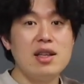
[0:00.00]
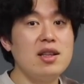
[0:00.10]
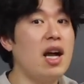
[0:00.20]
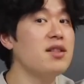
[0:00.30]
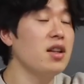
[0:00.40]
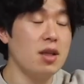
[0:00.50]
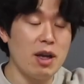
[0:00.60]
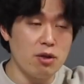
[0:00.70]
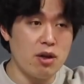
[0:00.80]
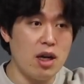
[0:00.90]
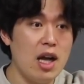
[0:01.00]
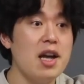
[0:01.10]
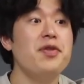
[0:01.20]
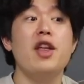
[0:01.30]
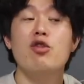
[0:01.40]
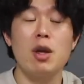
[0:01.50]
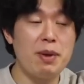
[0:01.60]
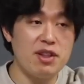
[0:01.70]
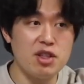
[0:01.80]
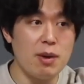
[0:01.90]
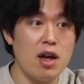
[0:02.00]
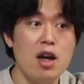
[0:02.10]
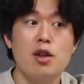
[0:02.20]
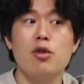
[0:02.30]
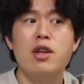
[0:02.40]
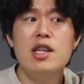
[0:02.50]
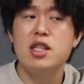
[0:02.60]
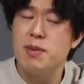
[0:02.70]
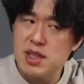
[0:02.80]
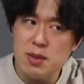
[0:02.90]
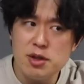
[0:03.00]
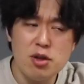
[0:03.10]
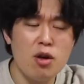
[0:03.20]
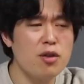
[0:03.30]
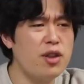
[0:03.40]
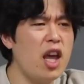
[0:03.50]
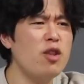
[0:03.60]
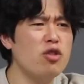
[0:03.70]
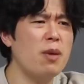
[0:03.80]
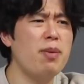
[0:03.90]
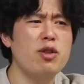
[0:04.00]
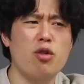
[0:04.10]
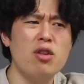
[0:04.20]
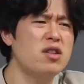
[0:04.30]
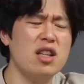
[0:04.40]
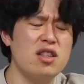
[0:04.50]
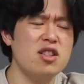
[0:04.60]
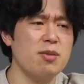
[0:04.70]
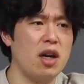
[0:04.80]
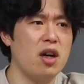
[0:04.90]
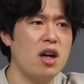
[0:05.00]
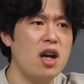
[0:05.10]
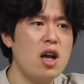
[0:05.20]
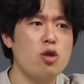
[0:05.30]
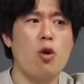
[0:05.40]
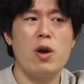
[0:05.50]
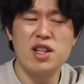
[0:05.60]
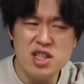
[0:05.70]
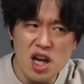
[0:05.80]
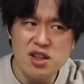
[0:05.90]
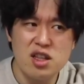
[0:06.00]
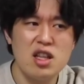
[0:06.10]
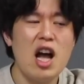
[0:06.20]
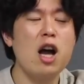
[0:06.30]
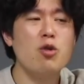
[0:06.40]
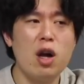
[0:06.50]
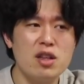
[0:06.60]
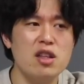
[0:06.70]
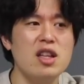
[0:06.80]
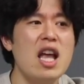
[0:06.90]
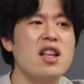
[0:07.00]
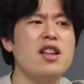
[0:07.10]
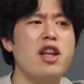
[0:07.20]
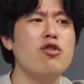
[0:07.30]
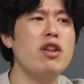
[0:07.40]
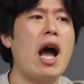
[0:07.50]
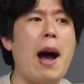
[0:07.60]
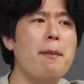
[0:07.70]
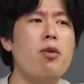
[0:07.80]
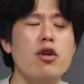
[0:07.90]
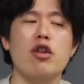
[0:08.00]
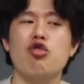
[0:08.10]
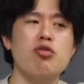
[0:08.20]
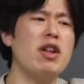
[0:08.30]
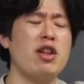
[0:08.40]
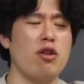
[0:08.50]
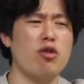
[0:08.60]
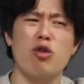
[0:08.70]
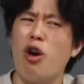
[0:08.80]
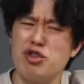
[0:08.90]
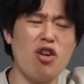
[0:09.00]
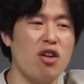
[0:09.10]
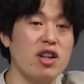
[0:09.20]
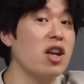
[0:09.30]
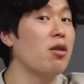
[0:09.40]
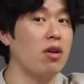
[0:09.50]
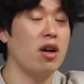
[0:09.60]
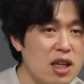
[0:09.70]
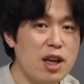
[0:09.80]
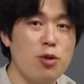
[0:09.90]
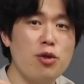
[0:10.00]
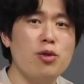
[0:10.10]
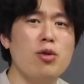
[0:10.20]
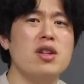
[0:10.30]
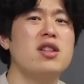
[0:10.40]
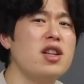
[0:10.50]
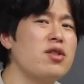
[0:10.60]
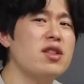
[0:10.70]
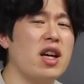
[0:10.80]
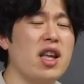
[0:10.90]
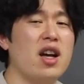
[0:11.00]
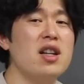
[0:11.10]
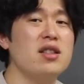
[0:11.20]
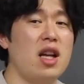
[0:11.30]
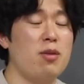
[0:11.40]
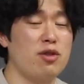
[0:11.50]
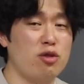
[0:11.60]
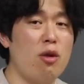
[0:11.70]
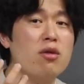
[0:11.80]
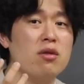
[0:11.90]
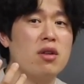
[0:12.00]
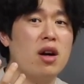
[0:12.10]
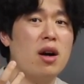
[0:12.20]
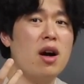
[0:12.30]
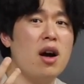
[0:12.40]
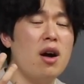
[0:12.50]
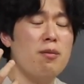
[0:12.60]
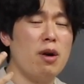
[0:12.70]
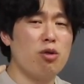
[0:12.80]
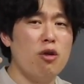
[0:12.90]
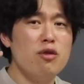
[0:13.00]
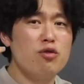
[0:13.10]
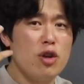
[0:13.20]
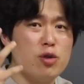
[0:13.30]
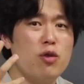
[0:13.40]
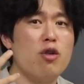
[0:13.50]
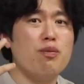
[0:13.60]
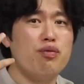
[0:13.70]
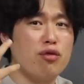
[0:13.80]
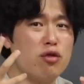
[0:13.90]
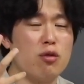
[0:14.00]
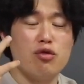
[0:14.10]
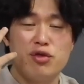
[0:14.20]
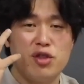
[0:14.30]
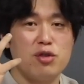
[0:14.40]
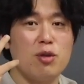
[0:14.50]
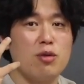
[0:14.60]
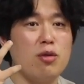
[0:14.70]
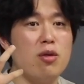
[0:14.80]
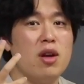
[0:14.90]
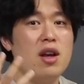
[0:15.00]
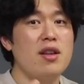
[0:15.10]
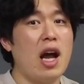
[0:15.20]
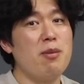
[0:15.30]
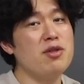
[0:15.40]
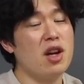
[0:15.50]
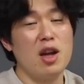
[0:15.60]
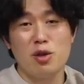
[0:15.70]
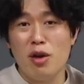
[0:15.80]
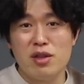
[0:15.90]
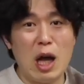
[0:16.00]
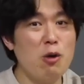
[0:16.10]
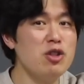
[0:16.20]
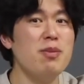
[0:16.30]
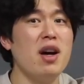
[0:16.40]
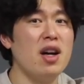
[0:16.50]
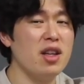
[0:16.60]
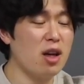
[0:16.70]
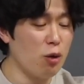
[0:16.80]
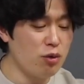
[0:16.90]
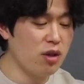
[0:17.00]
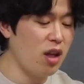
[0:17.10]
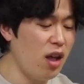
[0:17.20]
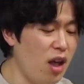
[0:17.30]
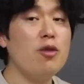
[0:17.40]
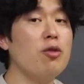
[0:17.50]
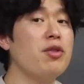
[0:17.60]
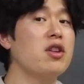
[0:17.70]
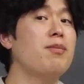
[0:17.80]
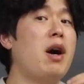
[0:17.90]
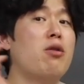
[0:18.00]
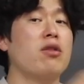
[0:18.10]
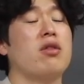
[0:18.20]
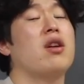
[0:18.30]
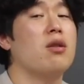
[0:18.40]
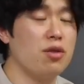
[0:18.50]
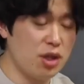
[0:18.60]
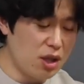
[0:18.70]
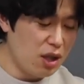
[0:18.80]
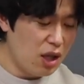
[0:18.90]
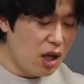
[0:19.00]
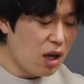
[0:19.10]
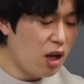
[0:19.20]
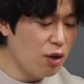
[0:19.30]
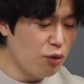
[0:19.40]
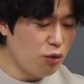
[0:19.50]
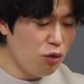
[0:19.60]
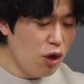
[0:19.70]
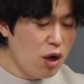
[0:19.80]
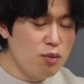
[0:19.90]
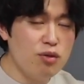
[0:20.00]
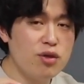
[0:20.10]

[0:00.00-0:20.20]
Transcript: 당장 네 방 들어가. 내 눈앞에 뛰지 마. 너 이 집에 살면서 내 눈앞에 절대 뛰지 마. 너 화장실 갈 때는 학교 갈 때는 그냥 내 눈에 안 보이게 숨어 다녀. 너 꺼져 이렇게 한 거야. 그러니까 이 소년도 그제서야 자기가 한 잘못이 떠오른 거야. 막 너무 죄송하고 부끄럽고 수치스럽고 근데 아버지가 너 나오지 마 하니까 어떻게 할 수 없이 그 방으로 들어간 거지. 가가지고 문